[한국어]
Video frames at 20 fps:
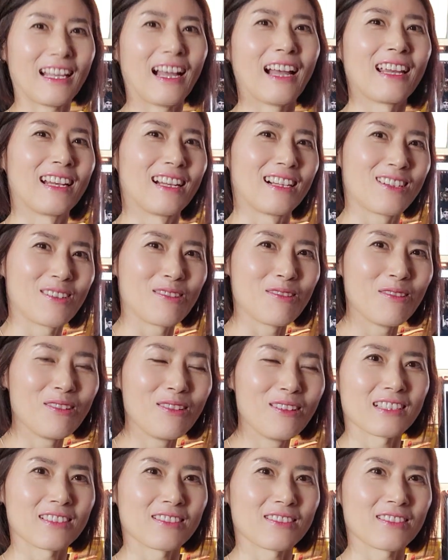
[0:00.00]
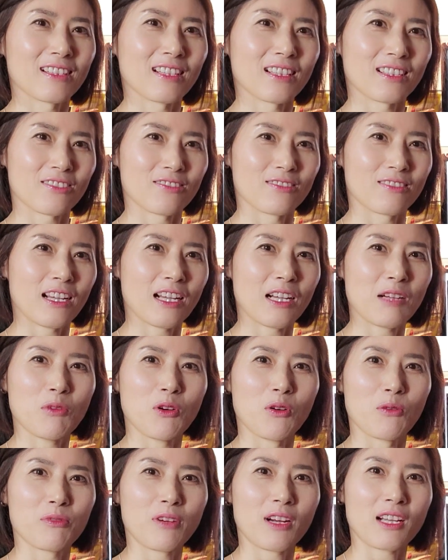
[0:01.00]
다 읽고 드라큘라
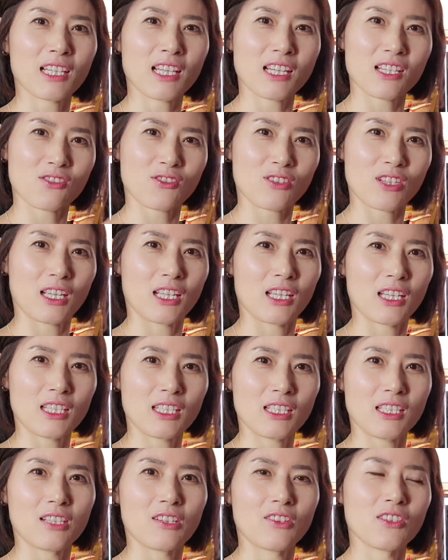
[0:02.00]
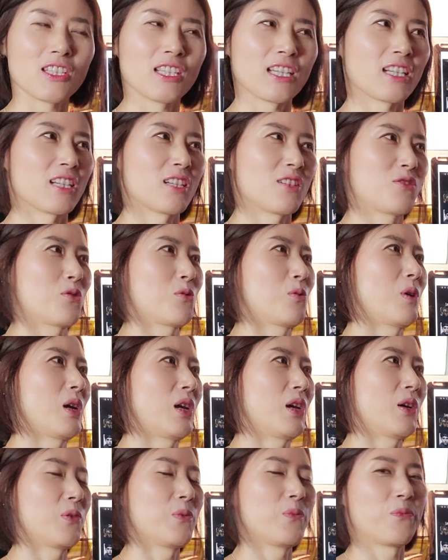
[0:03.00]
뭐 프랑켄슈타인 이런 이야기를
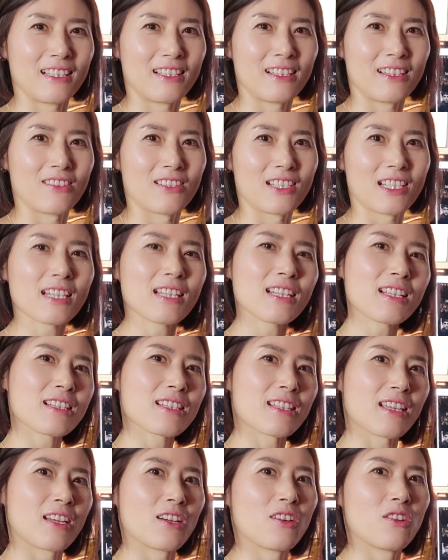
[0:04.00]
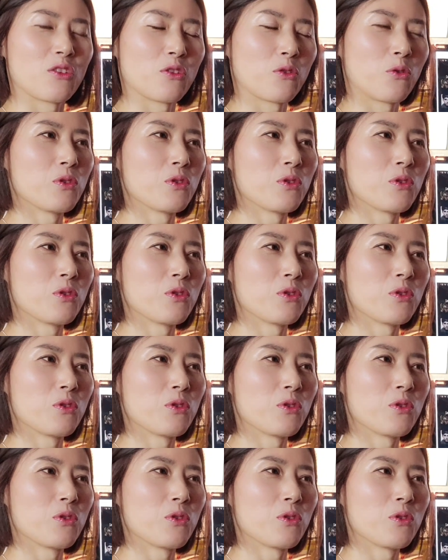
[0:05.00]
좋아해요 이게 어, 시리즈예요.